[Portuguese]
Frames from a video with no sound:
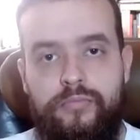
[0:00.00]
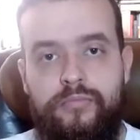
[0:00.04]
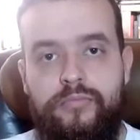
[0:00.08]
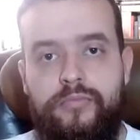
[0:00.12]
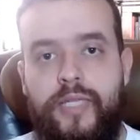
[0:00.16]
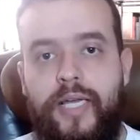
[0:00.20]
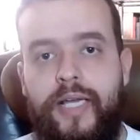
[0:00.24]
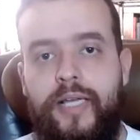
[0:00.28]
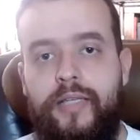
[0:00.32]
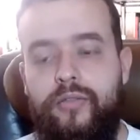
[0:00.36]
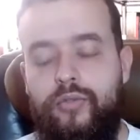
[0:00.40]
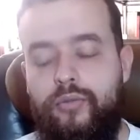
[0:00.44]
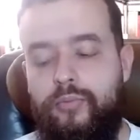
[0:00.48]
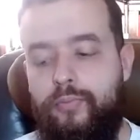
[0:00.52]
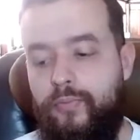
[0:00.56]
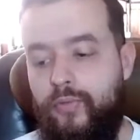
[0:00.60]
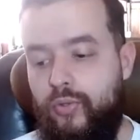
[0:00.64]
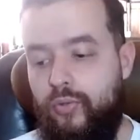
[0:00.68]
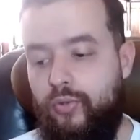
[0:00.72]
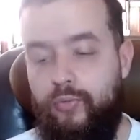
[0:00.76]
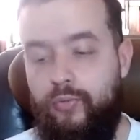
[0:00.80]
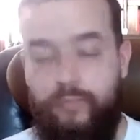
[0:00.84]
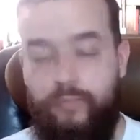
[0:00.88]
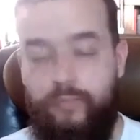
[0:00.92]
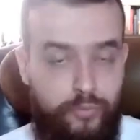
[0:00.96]
né, do,
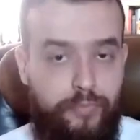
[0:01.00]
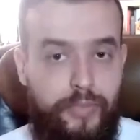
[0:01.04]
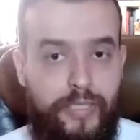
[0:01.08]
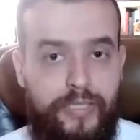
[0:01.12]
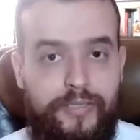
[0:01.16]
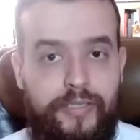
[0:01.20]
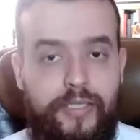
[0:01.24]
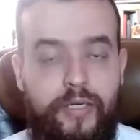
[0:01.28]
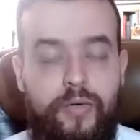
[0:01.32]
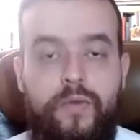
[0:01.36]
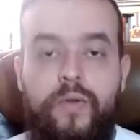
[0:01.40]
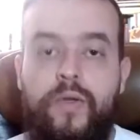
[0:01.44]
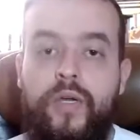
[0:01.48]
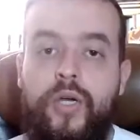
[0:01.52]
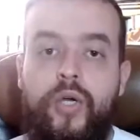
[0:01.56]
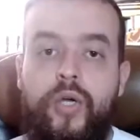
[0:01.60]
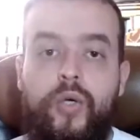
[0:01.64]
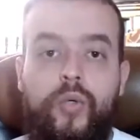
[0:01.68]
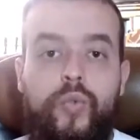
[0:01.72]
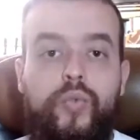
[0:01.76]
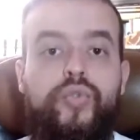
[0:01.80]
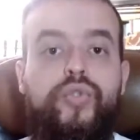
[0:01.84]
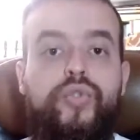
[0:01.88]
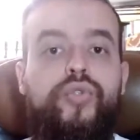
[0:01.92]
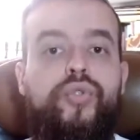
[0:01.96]
do, do, Platão,
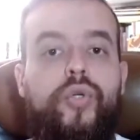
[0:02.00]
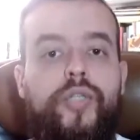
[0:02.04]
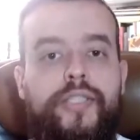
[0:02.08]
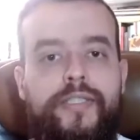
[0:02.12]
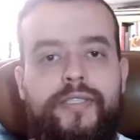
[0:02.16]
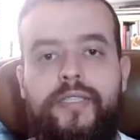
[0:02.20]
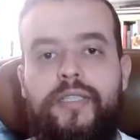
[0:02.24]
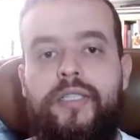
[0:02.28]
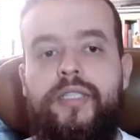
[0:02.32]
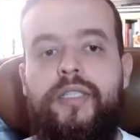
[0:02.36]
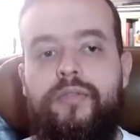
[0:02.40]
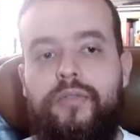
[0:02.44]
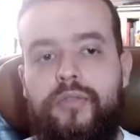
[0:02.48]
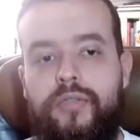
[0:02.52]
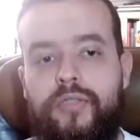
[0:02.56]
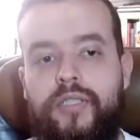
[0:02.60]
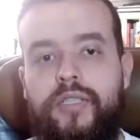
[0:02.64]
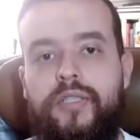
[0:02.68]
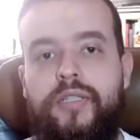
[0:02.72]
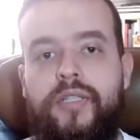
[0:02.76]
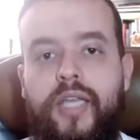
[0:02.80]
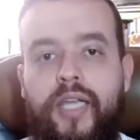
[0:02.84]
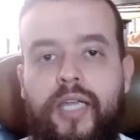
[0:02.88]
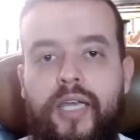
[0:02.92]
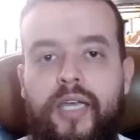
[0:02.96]
os dois livros que
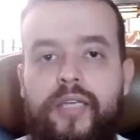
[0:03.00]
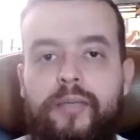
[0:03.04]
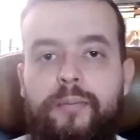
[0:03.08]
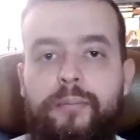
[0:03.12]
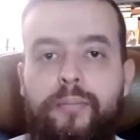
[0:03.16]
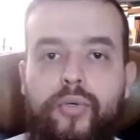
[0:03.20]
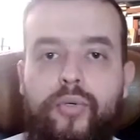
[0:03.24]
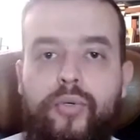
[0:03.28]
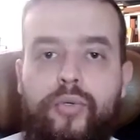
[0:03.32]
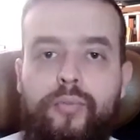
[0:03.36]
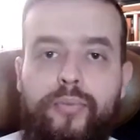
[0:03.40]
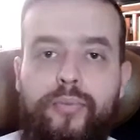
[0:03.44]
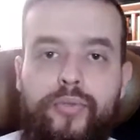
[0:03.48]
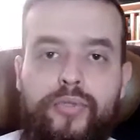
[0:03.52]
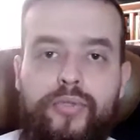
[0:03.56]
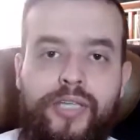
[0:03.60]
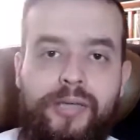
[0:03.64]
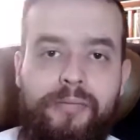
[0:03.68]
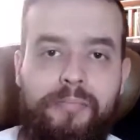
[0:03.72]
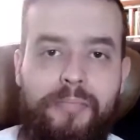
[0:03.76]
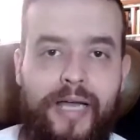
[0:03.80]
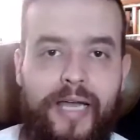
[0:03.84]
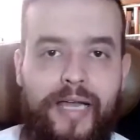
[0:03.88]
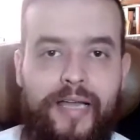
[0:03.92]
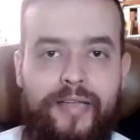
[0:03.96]
tem aí por, por
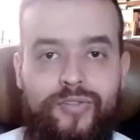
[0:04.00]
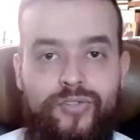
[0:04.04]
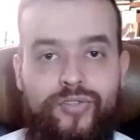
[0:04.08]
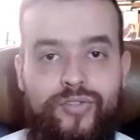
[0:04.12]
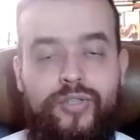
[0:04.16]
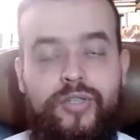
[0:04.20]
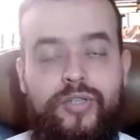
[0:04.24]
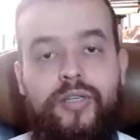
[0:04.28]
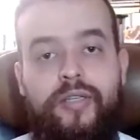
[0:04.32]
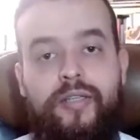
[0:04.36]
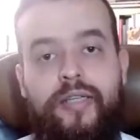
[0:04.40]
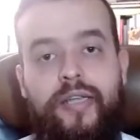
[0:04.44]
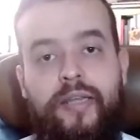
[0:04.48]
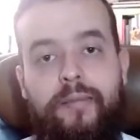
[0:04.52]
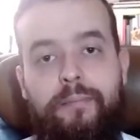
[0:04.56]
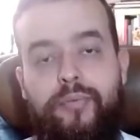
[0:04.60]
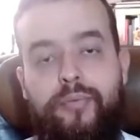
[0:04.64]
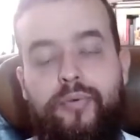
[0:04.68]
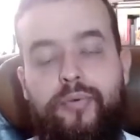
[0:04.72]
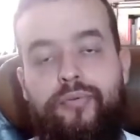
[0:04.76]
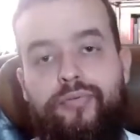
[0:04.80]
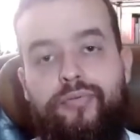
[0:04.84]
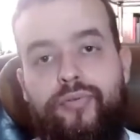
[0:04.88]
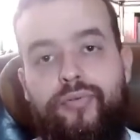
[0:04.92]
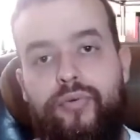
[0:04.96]
temática, né,
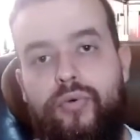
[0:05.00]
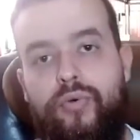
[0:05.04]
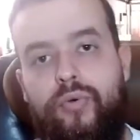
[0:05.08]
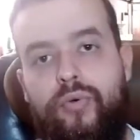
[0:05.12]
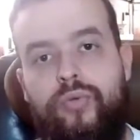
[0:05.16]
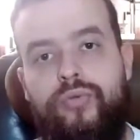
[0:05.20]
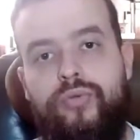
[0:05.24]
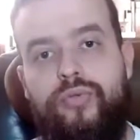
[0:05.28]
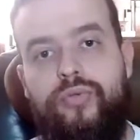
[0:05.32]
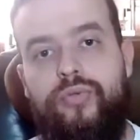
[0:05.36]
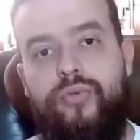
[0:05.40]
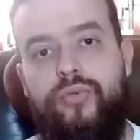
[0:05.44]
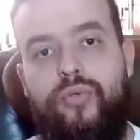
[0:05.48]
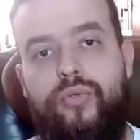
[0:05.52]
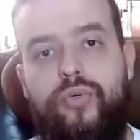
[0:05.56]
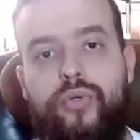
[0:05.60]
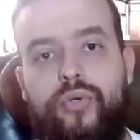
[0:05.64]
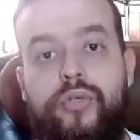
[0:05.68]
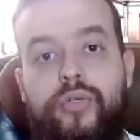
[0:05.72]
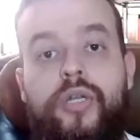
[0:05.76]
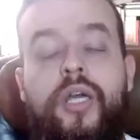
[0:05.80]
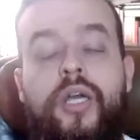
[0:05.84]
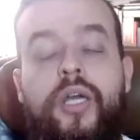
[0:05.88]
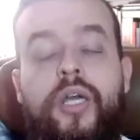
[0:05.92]
por fio condutor,